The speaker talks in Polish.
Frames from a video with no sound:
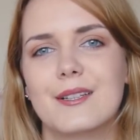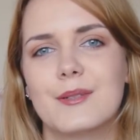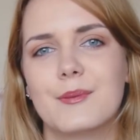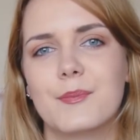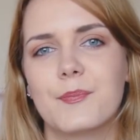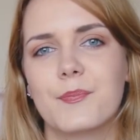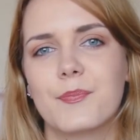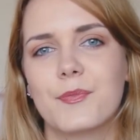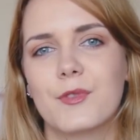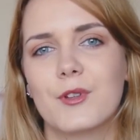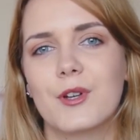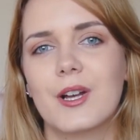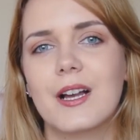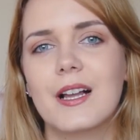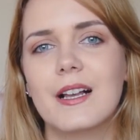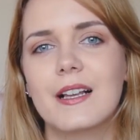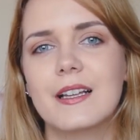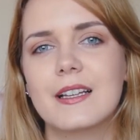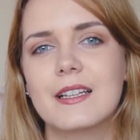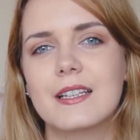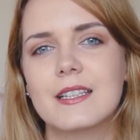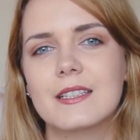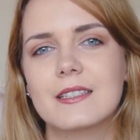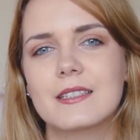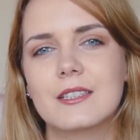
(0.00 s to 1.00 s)
No
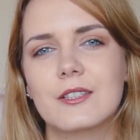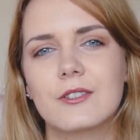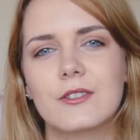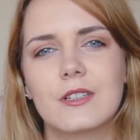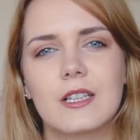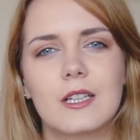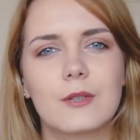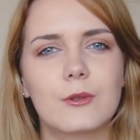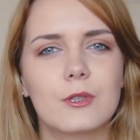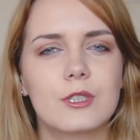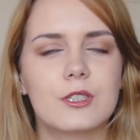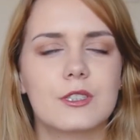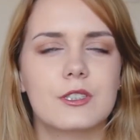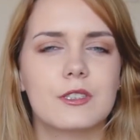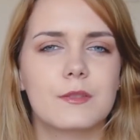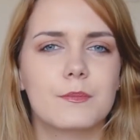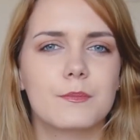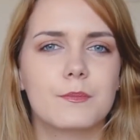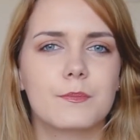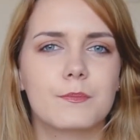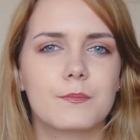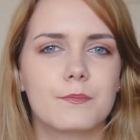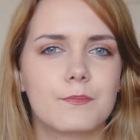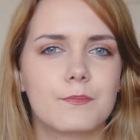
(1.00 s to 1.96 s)
ale te odległości